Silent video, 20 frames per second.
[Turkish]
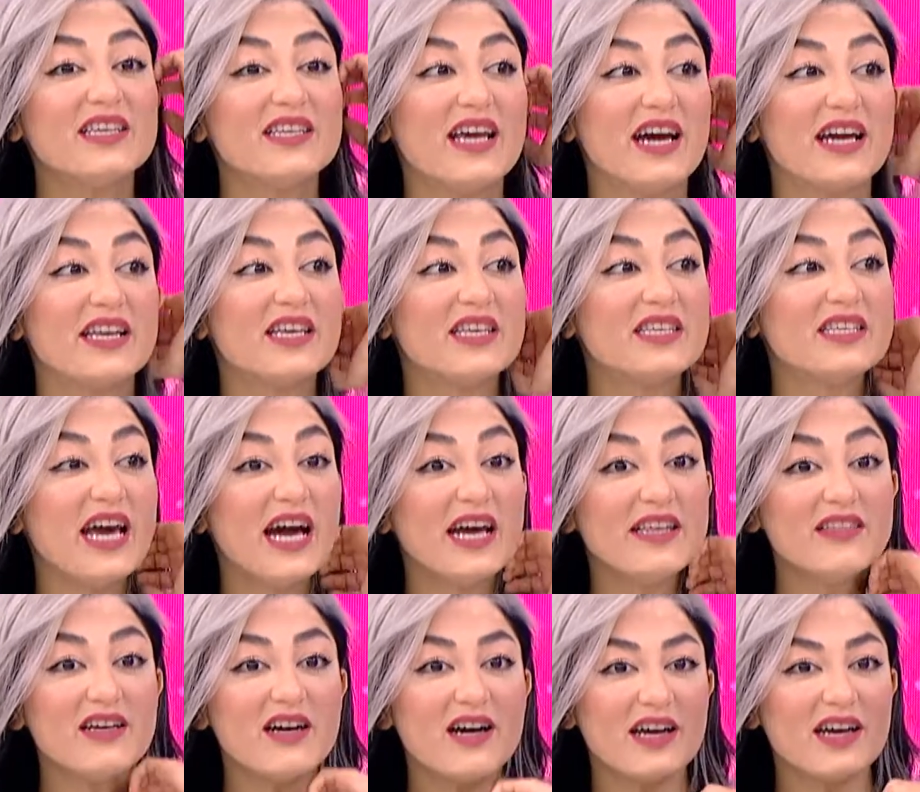hayır yani
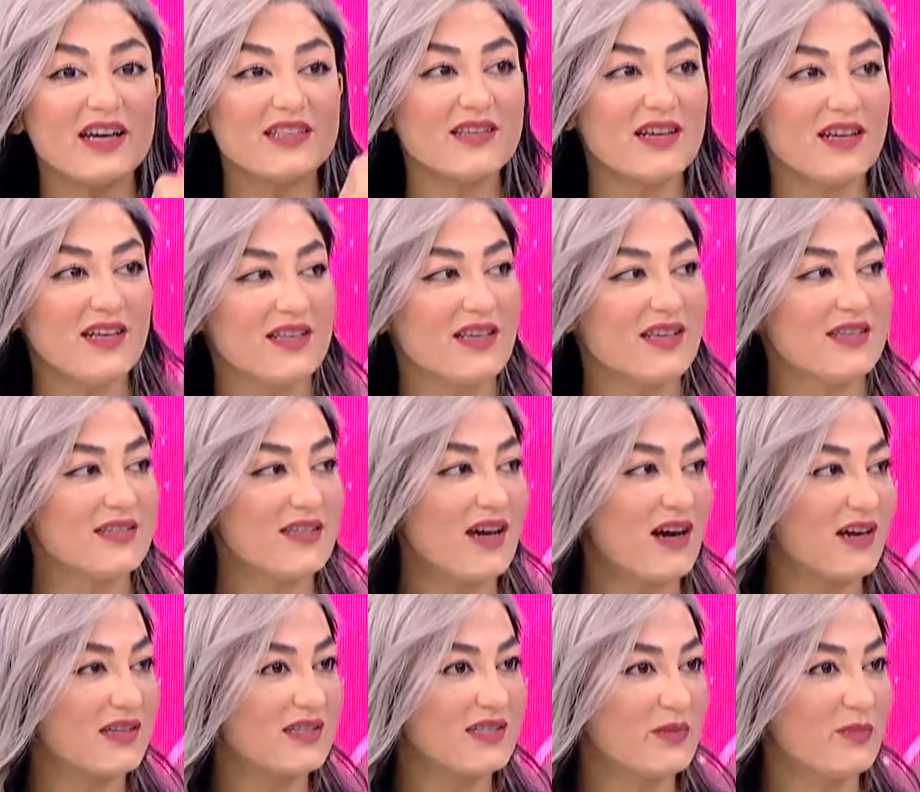kendi hayat kalitenizi
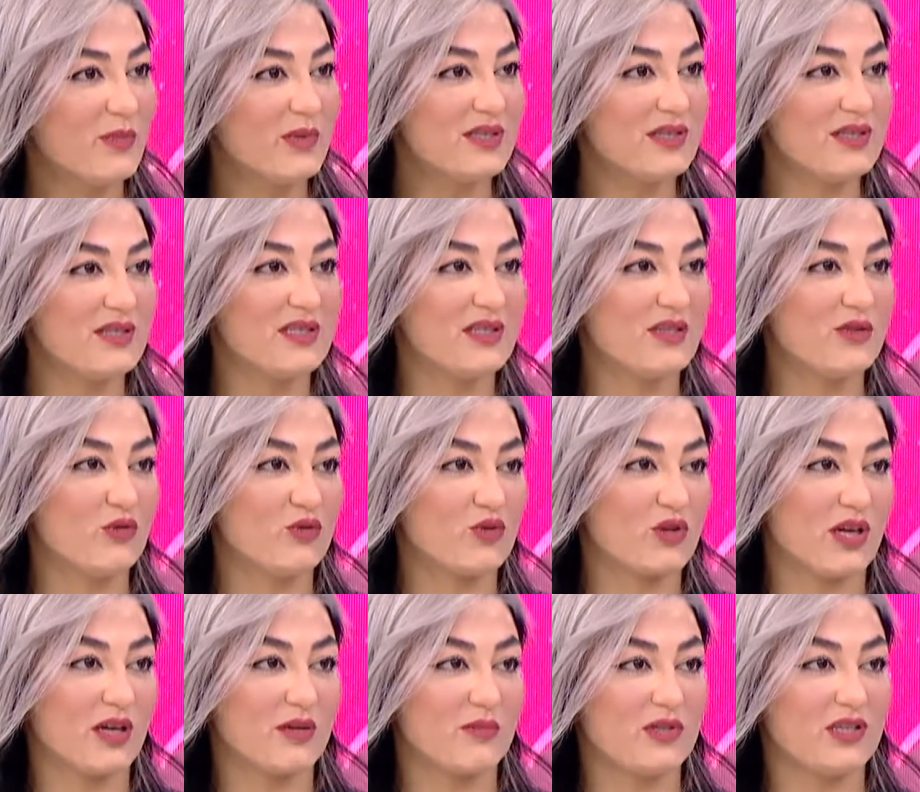artırmanız için
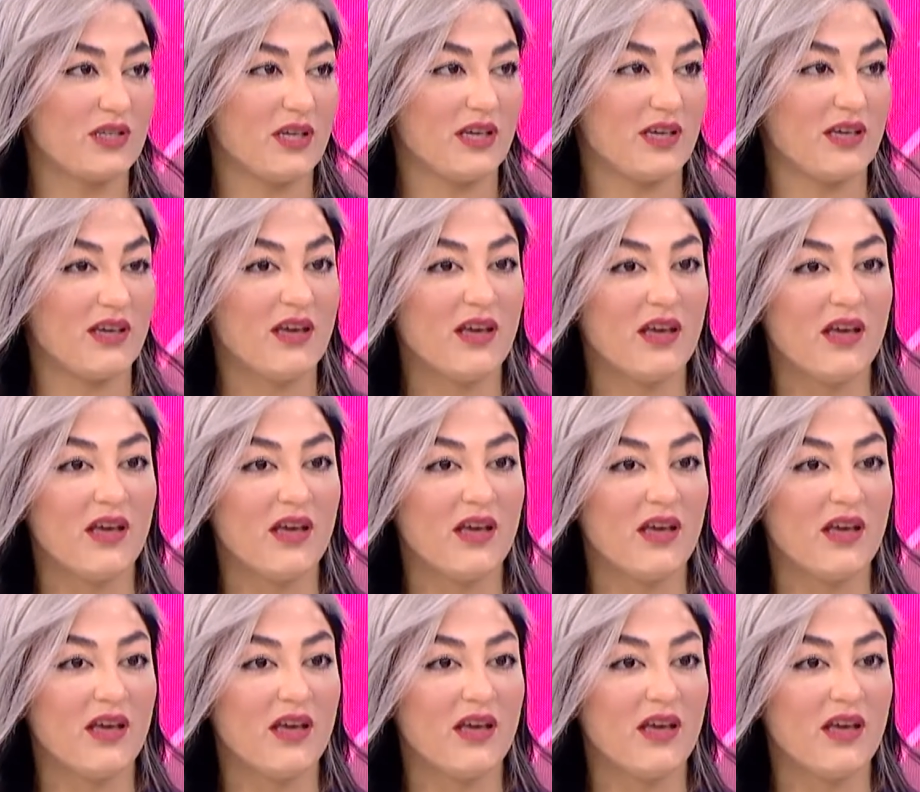güzel bir şey.